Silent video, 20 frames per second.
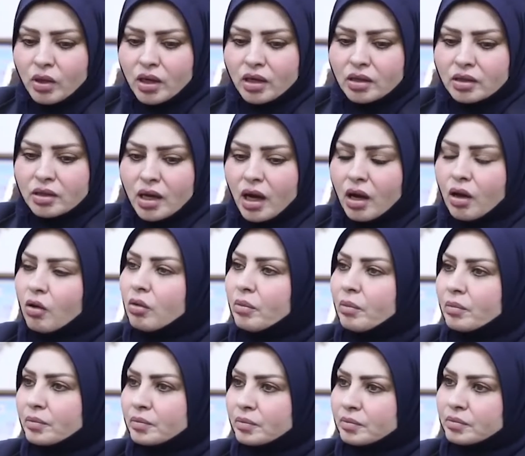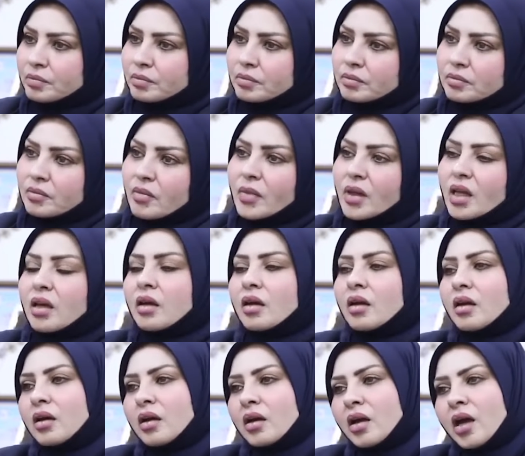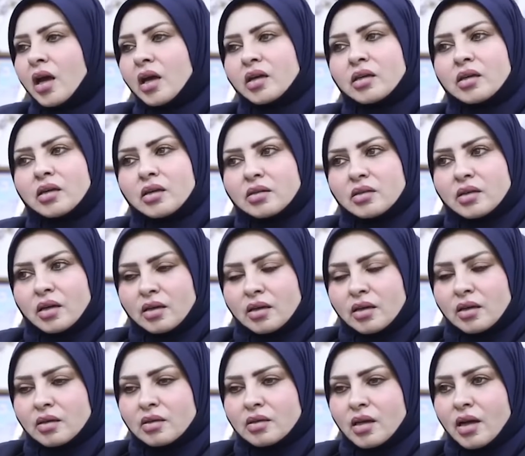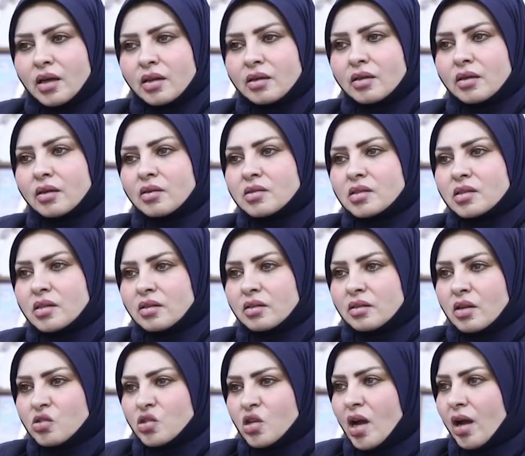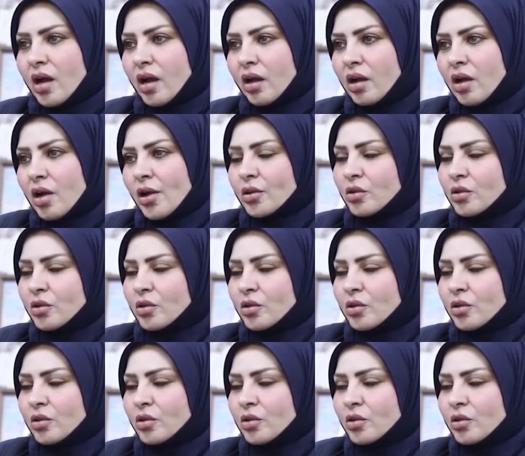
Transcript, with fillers: وأقنعهم هذه قصة الطينة بارقة أمان أكيد أكيد هذه قصة نجاح